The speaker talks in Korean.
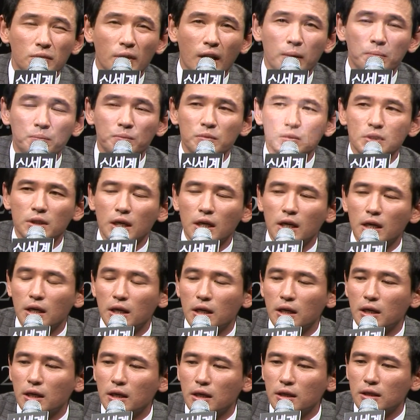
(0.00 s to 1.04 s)

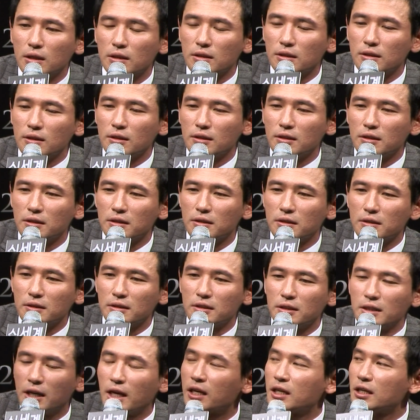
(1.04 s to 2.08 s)
남자들
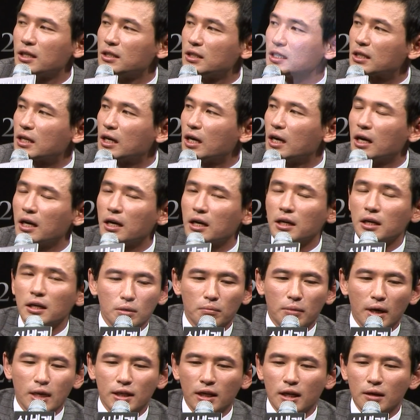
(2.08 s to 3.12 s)
얘기니까
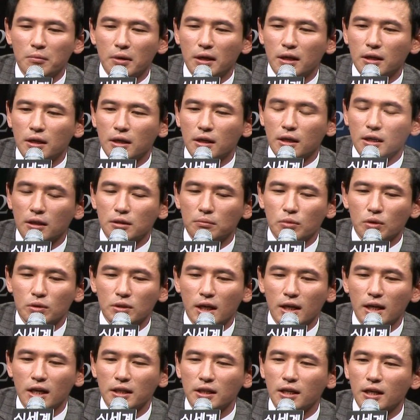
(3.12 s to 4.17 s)
말캉말캉한 뭐
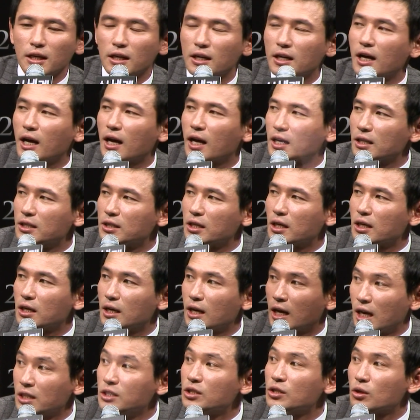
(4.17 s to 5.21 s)
사랑 얘기가 아니
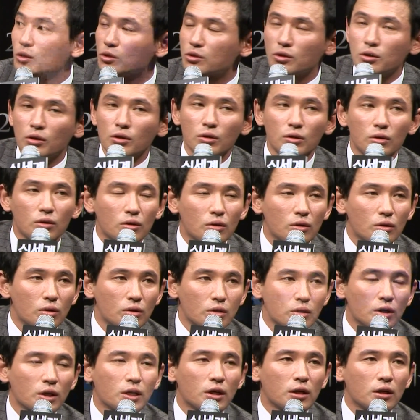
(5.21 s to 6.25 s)
아니어서
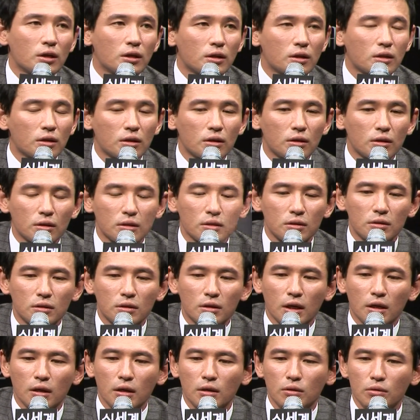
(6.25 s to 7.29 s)

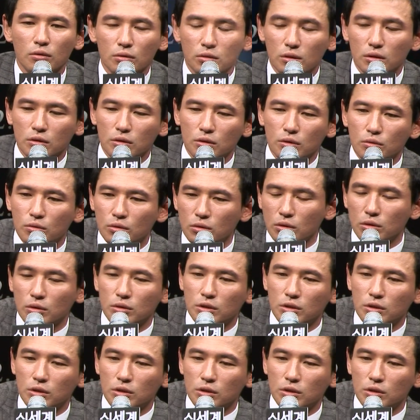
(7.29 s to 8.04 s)
그 되게 그